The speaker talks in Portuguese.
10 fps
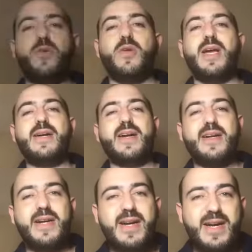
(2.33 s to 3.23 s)
Olá,
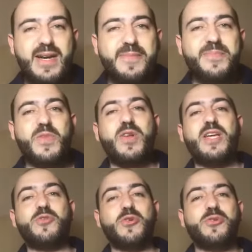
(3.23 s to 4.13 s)
Kaká.
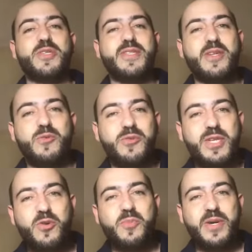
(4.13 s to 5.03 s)
Olá a todos que estão nos
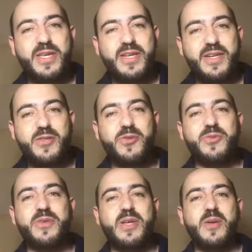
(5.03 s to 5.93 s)

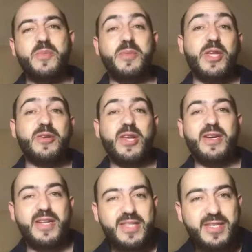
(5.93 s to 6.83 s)
acompanhando. Primeiro quero
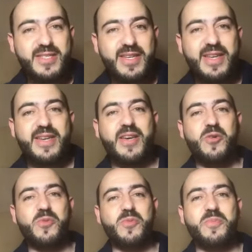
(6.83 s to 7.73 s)
agradecer, é
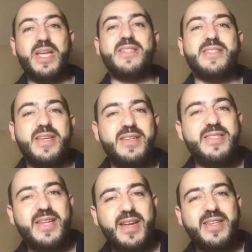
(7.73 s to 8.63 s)
um prazer
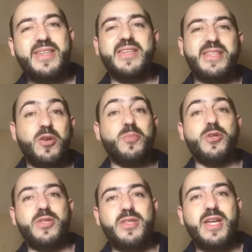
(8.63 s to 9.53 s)
estar aqui, ter a
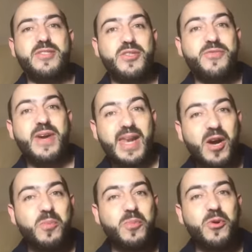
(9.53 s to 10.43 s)
oportunidade de falar
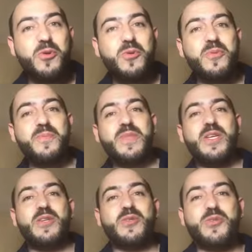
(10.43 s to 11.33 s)
um pouco
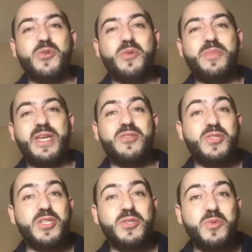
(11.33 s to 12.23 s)
sobre
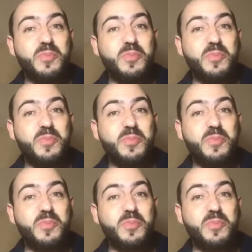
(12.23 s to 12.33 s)
Atismo